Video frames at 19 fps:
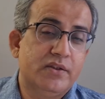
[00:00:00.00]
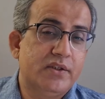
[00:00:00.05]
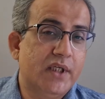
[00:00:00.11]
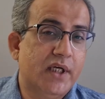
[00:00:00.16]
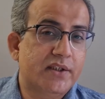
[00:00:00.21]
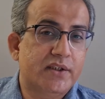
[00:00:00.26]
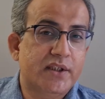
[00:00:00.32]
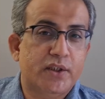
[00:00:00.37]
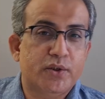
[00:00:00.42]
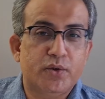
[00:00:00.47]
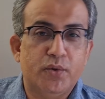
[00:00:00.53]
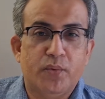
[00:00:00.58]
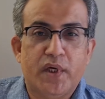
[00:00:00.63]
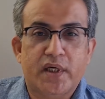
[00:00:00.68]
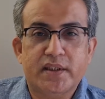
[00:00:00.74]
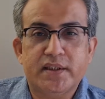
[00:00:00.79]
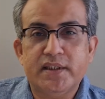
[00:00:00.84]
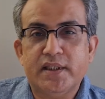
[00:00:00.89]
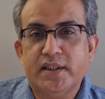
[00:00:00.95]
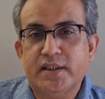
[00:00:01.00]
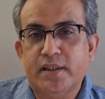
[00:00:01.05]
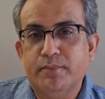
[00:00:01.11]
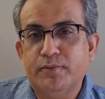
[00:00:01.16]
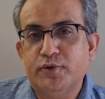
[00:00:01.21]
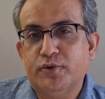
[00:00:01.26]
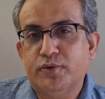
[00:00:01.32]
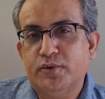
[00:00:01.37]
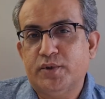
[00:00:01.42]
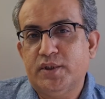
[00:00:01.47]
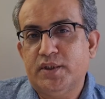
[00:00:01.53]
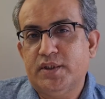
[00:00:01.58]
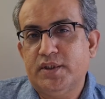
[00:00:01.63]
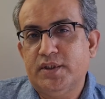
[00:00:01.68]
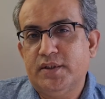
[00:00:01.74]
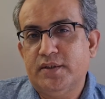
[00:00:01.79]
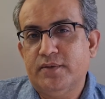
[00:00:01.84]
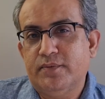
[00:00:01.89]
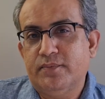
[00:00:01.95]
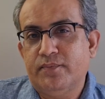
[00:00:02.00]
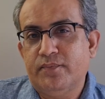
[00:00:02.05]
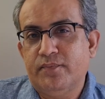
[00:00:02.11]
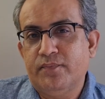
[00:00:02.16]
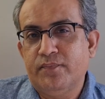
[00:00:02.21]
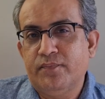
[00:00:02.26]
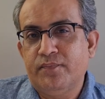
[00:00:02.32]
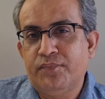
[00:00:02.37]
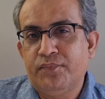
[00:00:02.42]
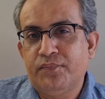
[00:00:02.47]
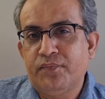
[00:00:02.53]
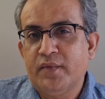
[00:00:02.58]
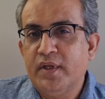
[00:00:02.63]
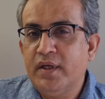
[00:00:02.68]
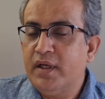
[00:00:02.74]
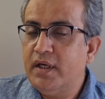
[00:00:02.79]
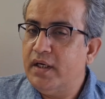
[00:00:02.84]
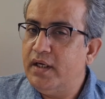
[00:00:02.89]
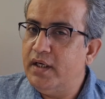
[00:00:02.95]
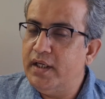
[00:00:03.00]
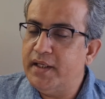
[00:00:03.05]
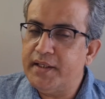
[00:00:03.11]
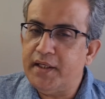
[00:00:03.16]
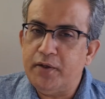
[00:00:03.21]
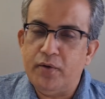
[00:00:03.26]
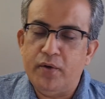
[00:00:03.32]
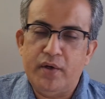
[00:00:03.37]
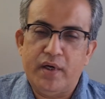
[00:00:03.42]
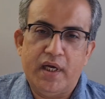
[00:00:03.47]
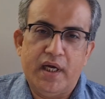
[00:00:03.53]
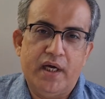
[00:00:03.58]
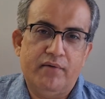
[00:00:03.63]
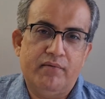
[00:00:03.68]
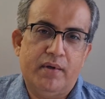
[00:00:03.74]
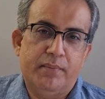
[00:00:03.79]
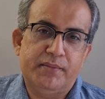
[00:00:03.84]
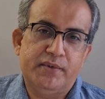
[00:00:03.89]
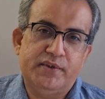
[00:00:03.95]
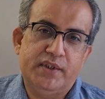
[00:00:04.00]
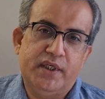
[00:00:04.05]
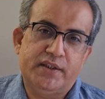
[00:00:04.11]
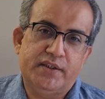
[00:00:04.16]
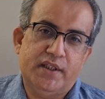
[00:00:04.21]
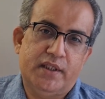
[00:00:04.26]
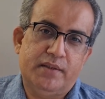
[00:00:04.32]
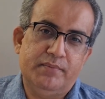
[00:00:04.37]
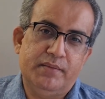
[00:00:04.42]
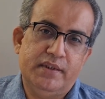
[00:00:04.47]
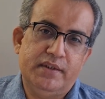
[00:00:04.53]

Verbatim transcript: सियासत तो वाकई खत्म हो चुकी थी लेके कौन आया वापस सियासत